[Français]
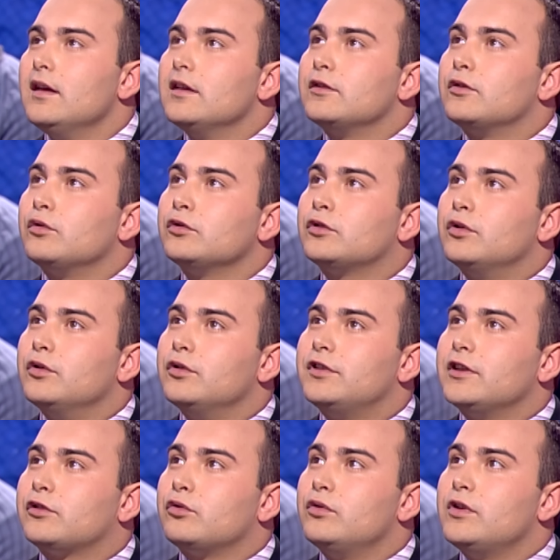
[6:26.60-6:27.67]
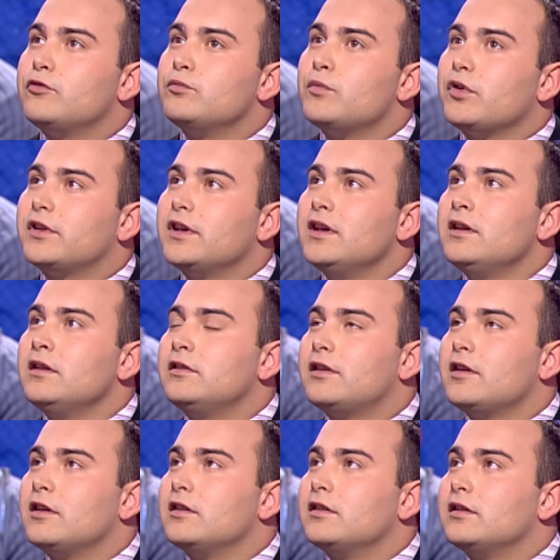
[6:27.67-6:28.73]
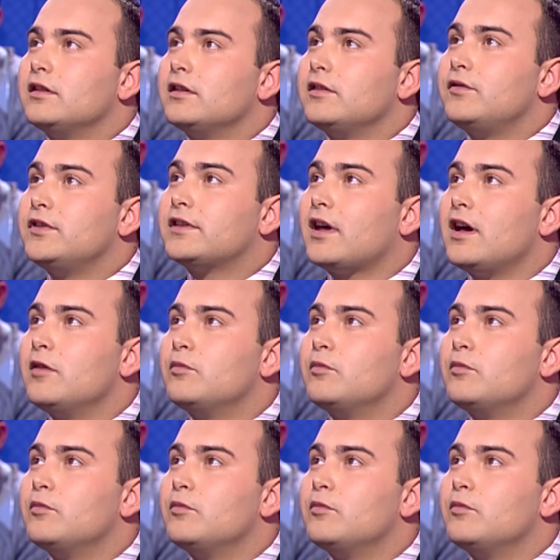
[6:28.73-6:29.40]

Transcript: Donc euh, c'est ce qu'on voulait vous demander. Ça évitera